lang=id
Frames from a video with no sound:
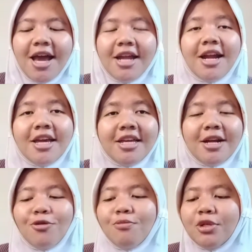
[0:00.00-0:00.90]
dan
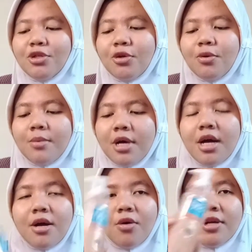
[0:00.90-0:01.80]
akhirnya aku
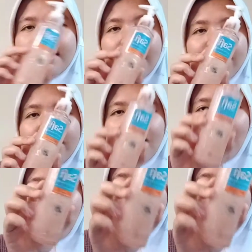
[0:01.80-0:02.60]
mencoba Safi yang